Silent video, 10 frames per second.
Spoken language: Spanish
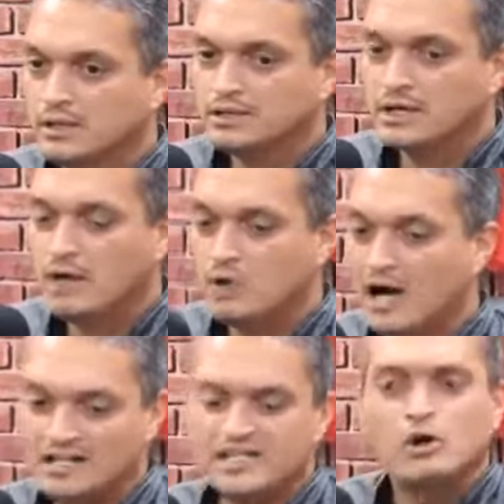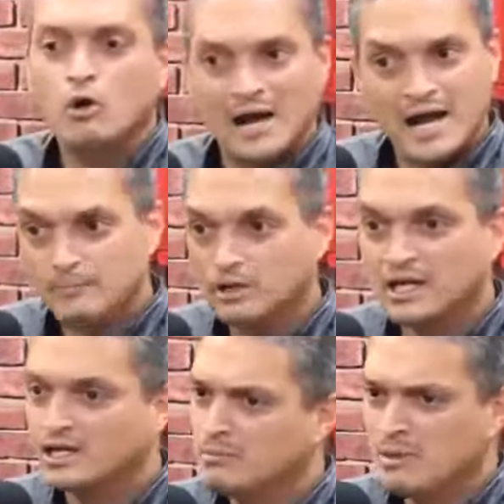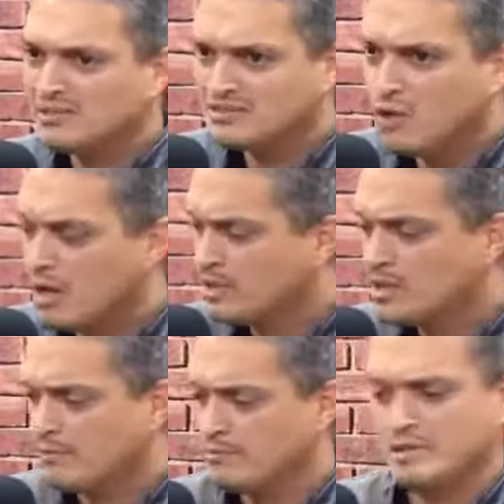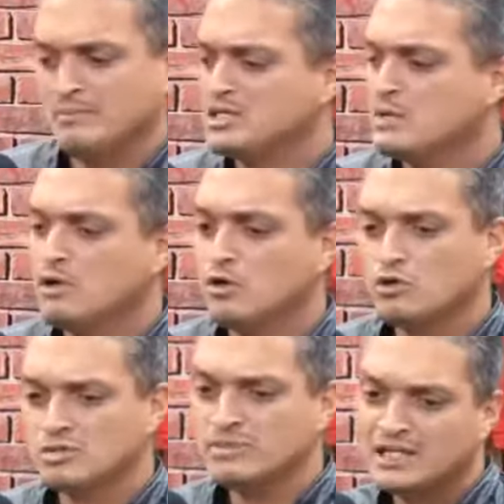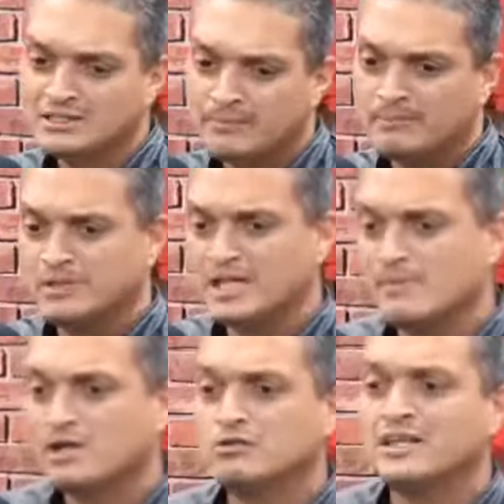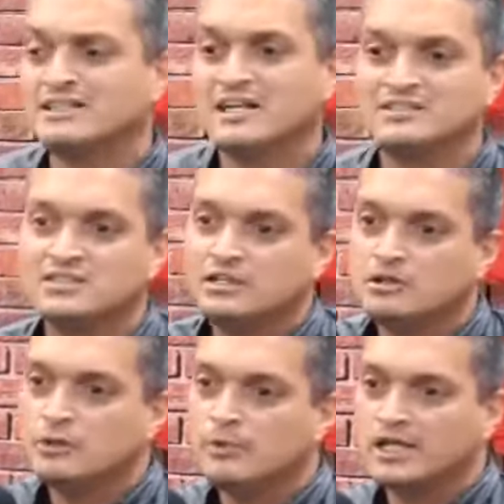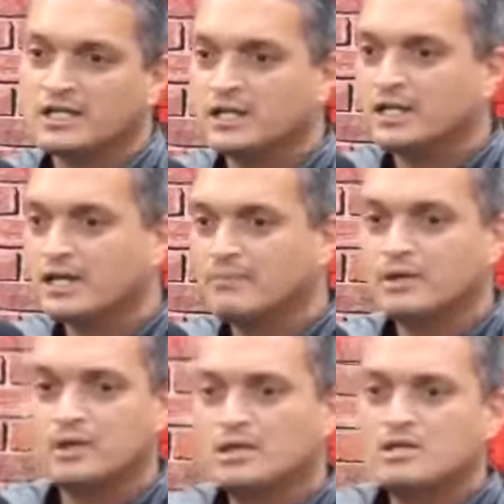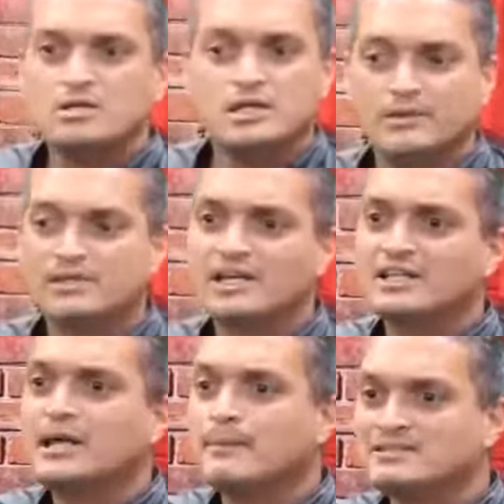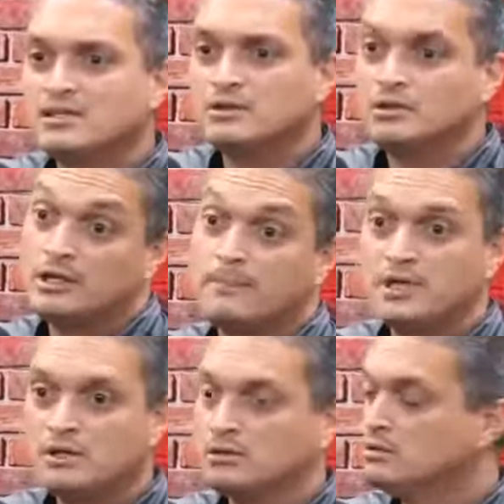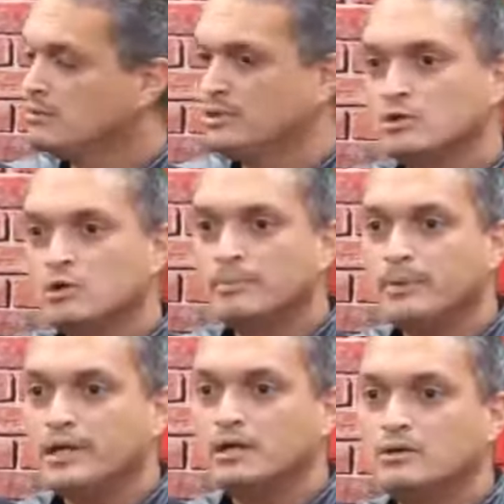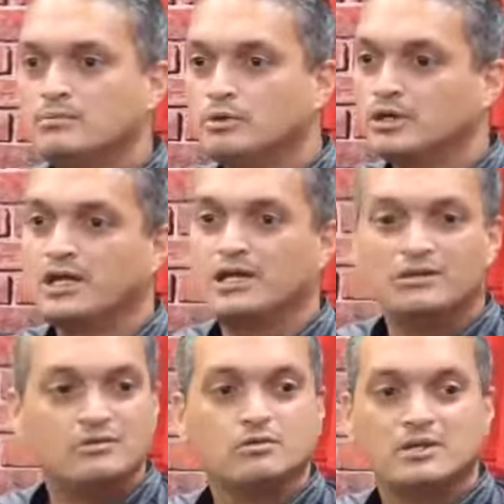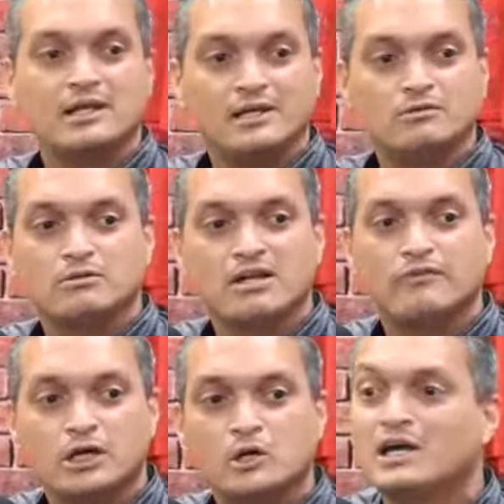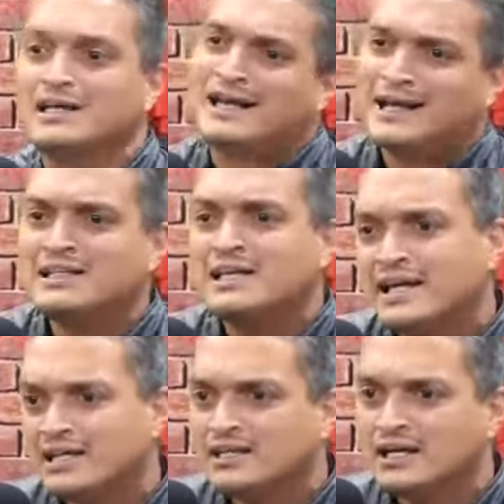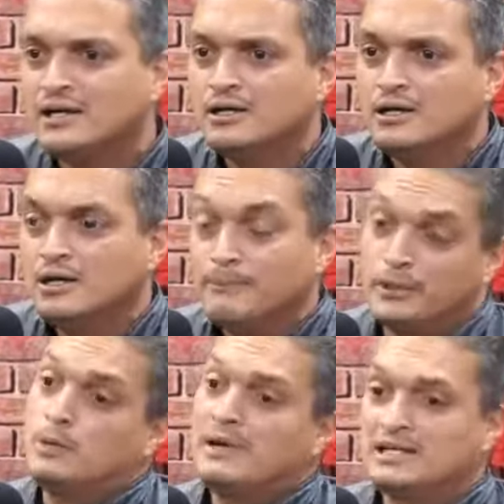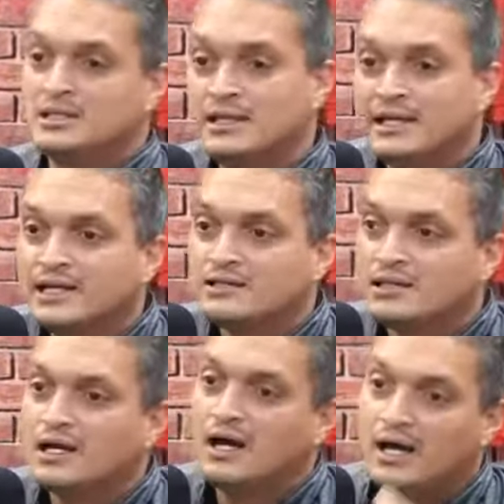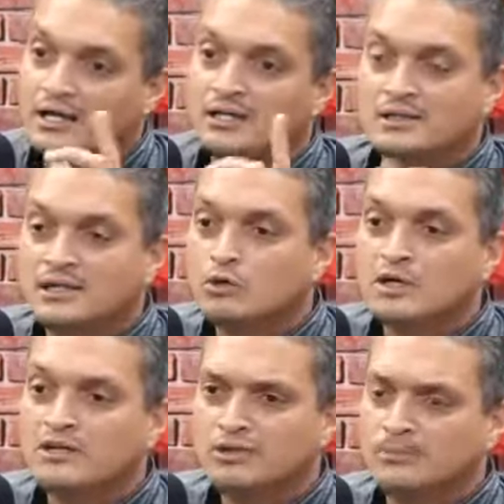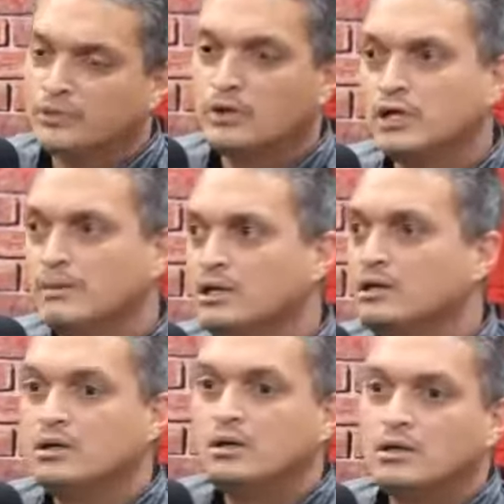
el trabajo. Aquí los hay, porque aquí me ha pasado a mí, a mí me han llamado coche, mira, te, me llamaron de tal sitio porque quieren cambiar. Y me dicen, ¿qué está pasando? yo lo explico, no, pues yo no voy para allá, porque eso, esto está fuera de lugar. Y hay que tener ética, pero para tener ética hay que tener educación. Óyeme,